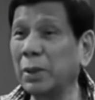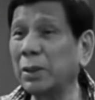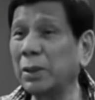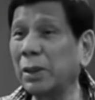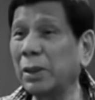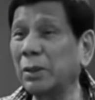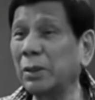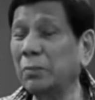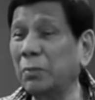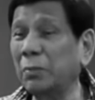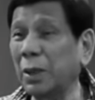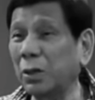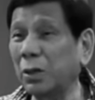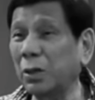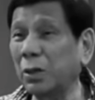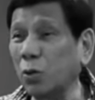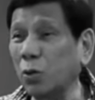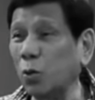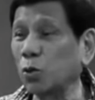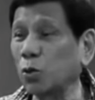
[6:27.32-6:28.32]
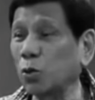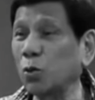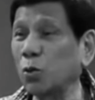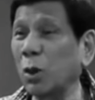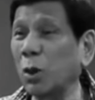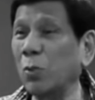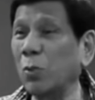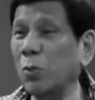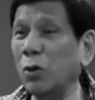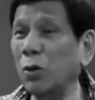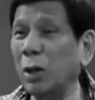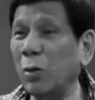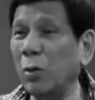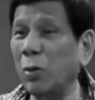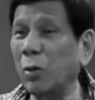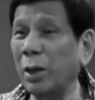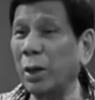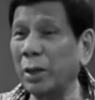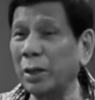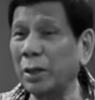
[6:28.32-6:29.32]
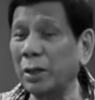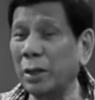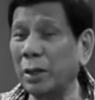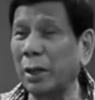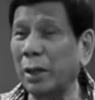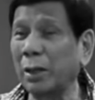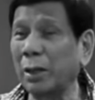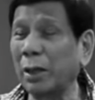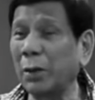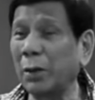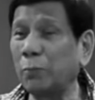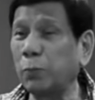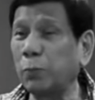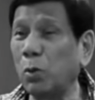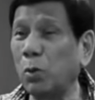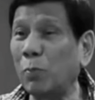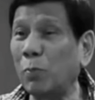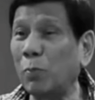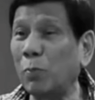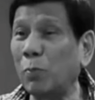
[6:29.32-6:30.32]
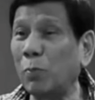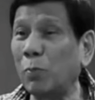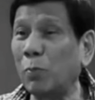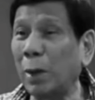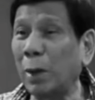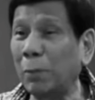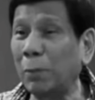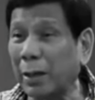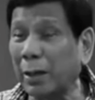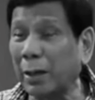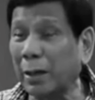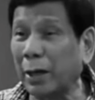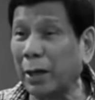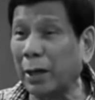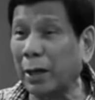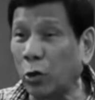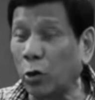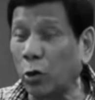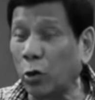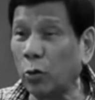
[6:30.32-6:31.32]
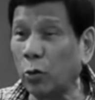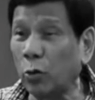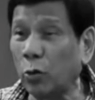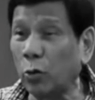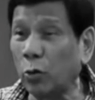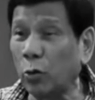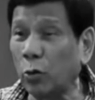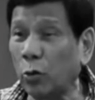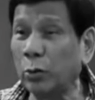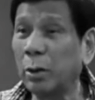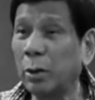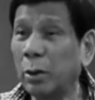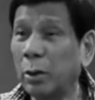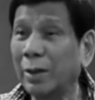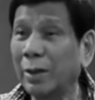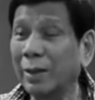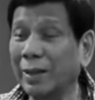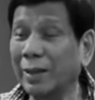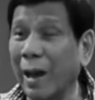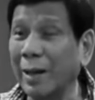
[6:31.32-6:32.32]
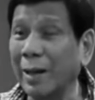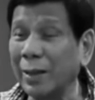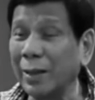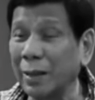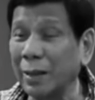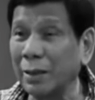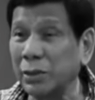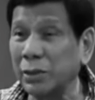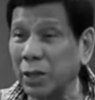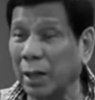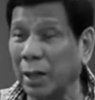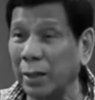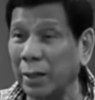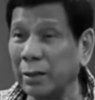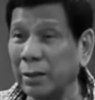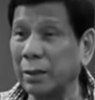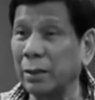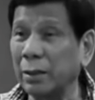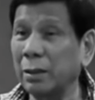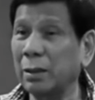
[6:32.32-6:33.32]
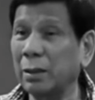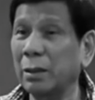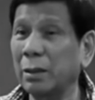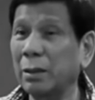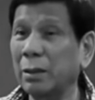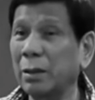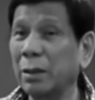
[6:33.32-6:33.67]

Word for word: Ferdinand Marcos, huwag mong gawain yan kay pumalpak kayo dahil dyan.